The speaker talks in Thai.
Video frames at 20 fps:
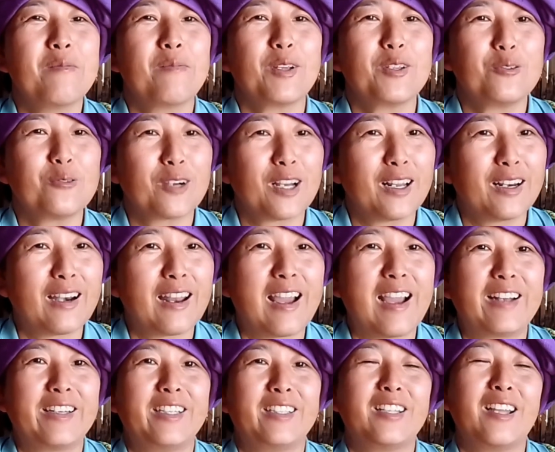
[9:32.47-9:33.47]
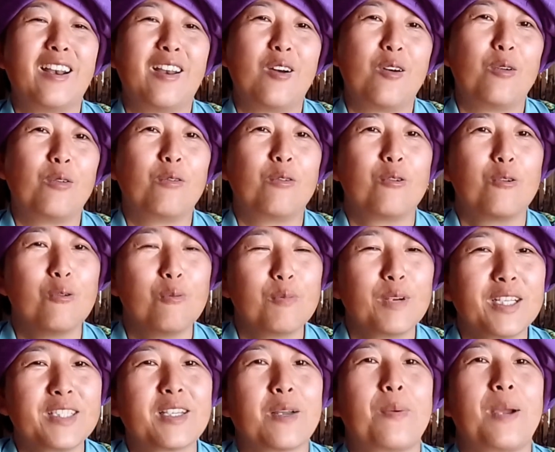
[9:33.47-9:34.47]
ไปอยู่ข้างล่างเนี่ย ถ้าเราคุม
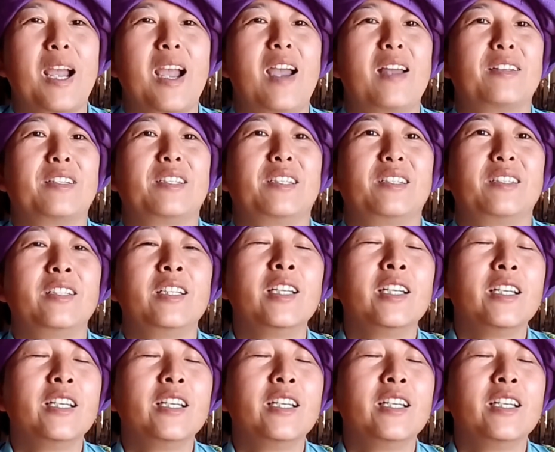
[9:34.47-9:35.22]
ในสภาพนี้